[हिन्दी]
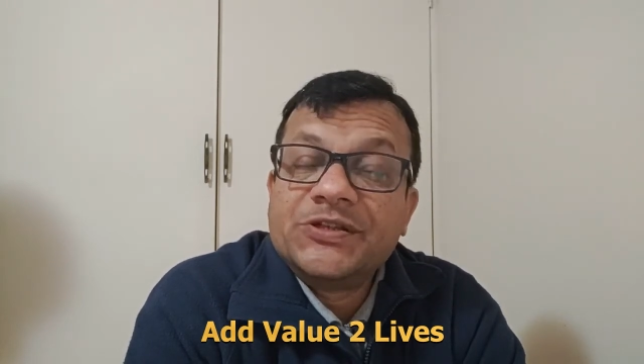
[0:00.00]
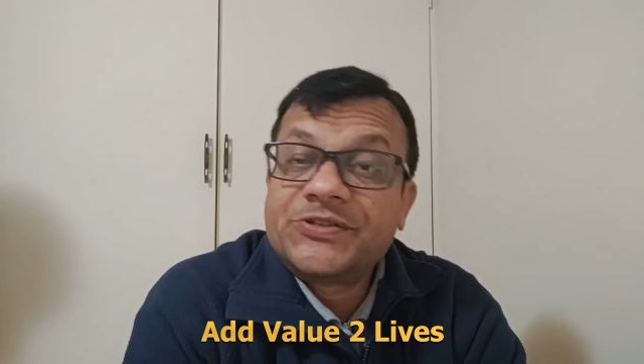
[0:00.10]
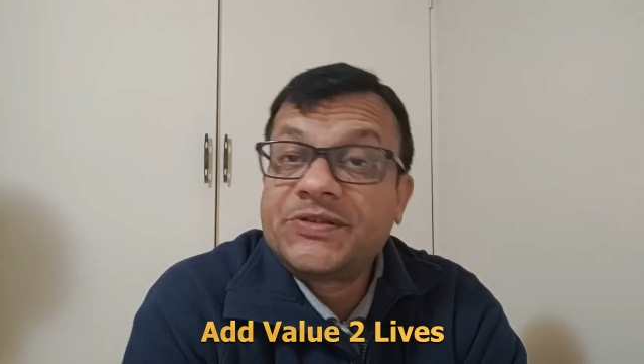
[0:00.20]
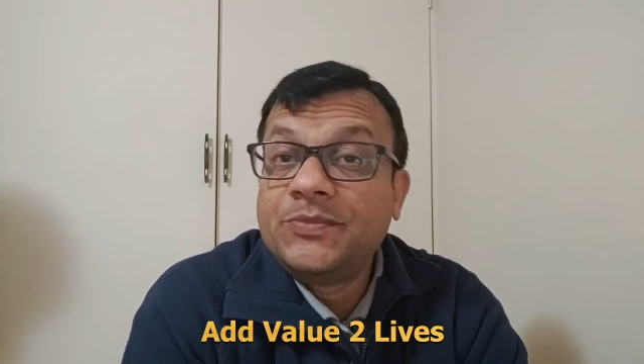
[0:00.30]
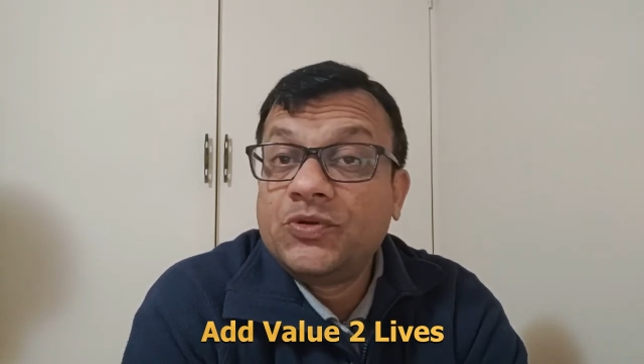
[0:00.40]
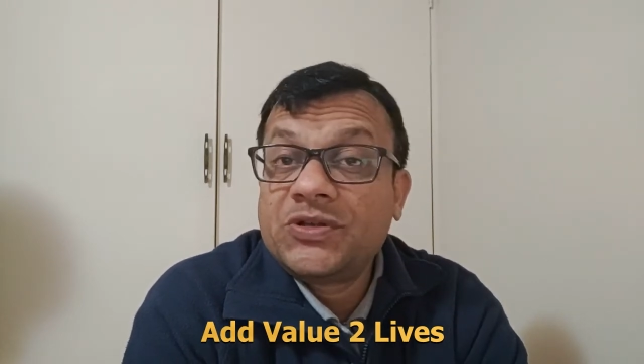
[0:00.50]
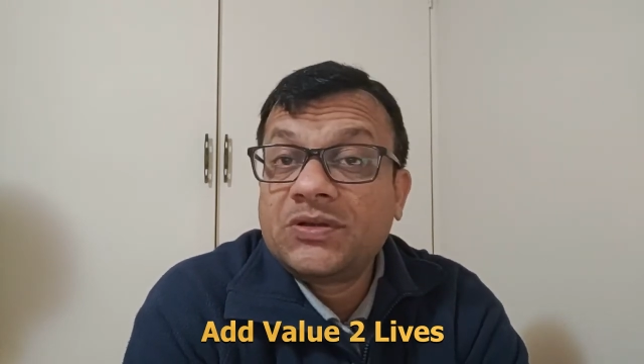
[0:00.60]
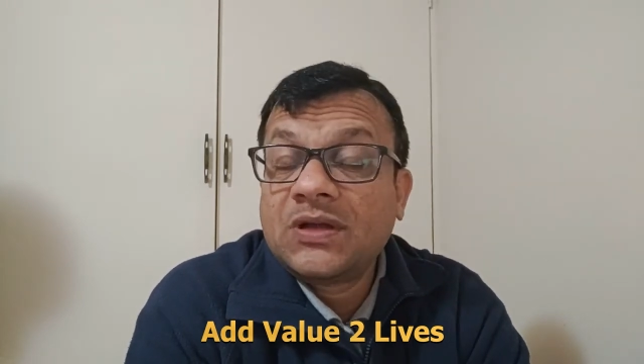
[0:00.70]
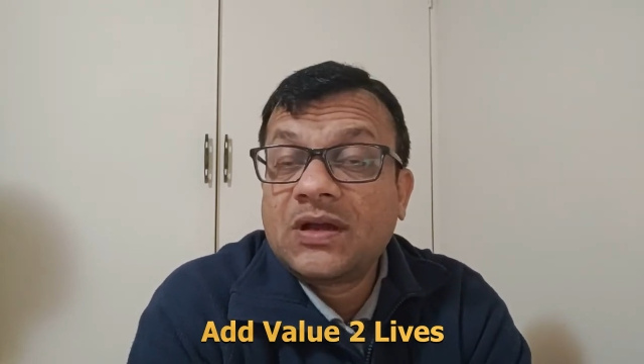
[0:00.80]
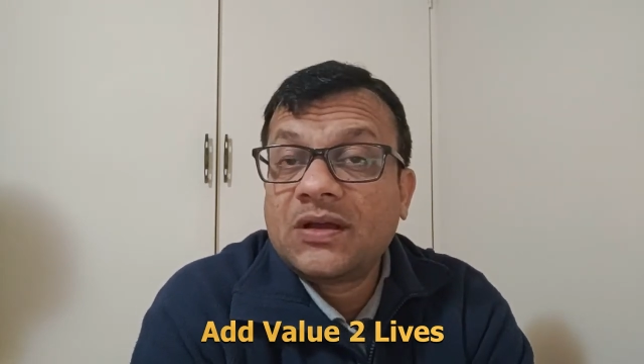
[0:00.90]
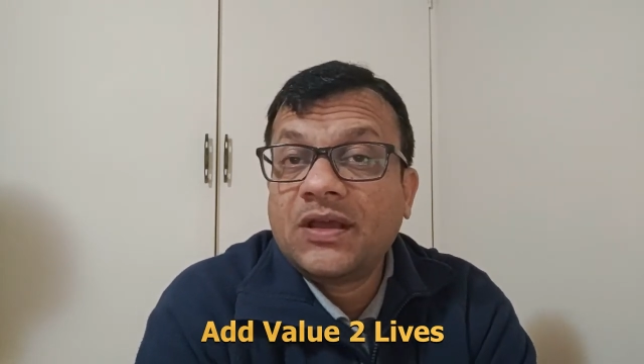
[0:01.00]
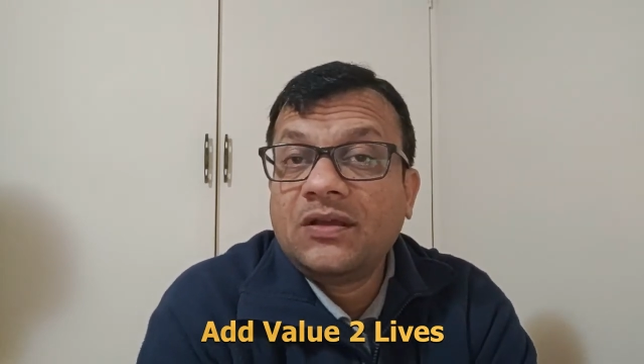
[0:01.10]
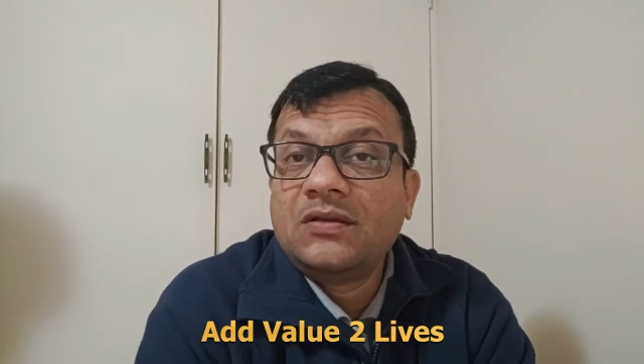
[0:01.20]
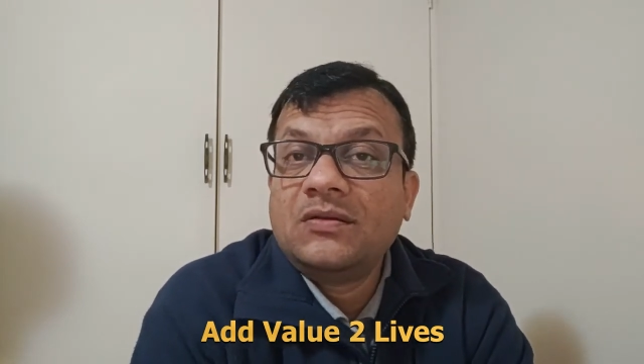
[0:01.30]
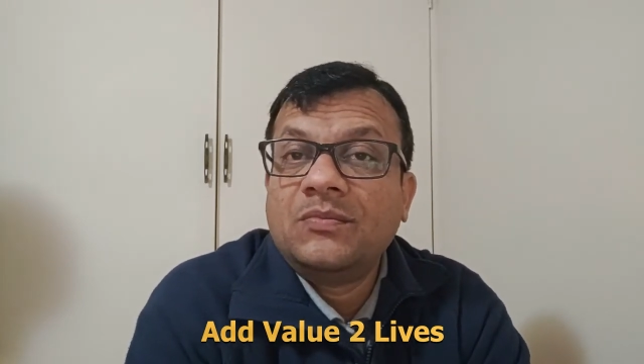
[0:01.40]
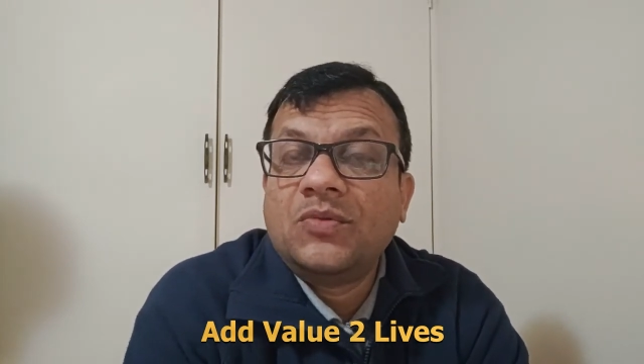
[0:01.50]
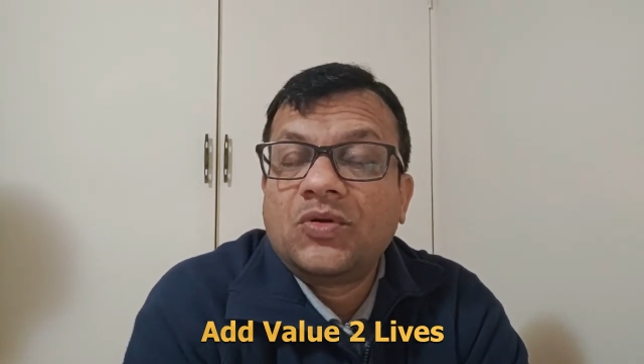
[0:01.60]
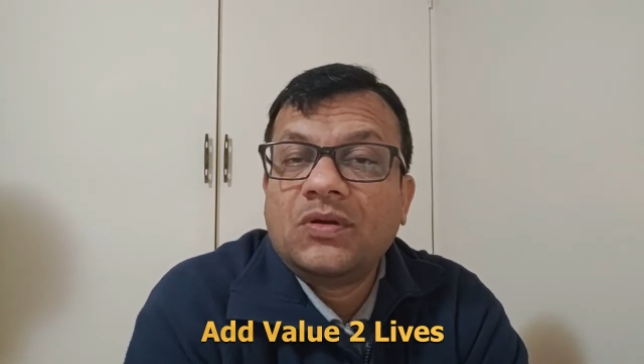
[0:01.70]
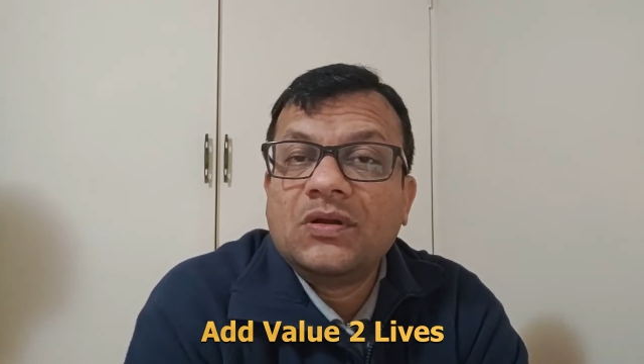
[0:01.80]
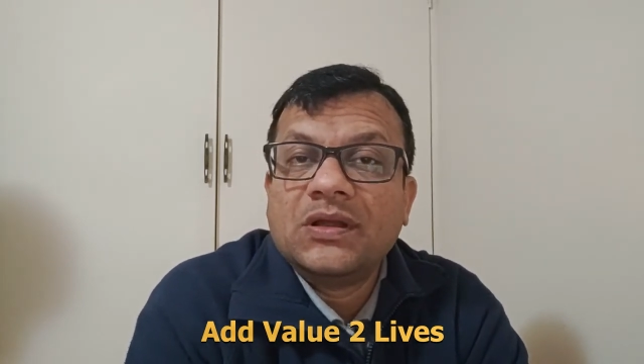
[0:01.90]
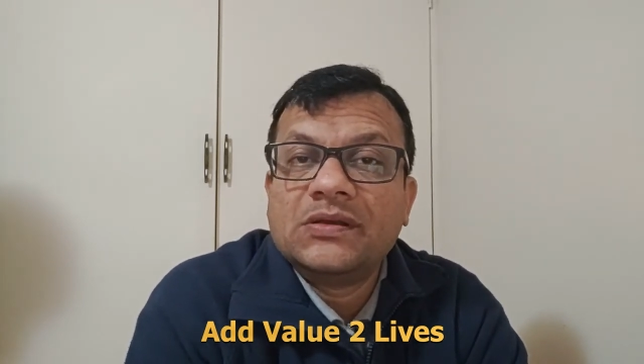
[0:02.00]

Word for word: डिस्ट्रीब्यूशन का एक मॉडल